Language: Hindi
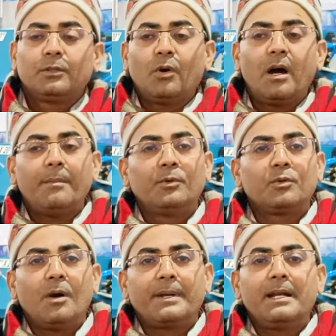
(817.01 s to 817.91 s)
तो हम
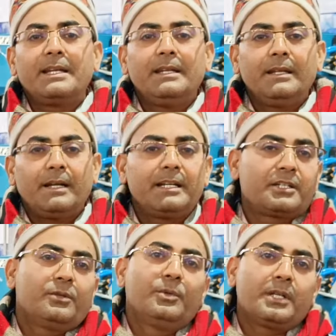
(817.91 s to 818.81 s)
उनको अपना डिलीवर
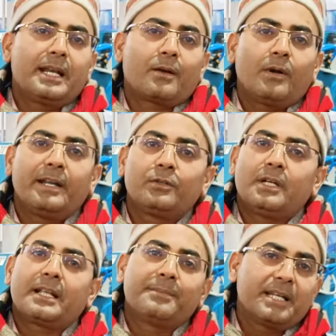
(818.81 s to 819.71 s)
डिस्ट्रीब्यूटर अकॉर्डिंग
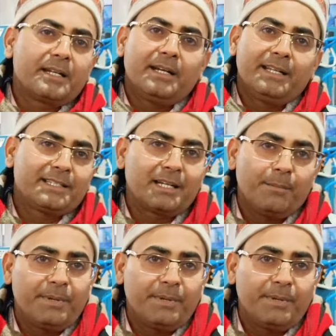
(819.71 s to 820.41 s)
टू द टर्म्स एंड कंडीशन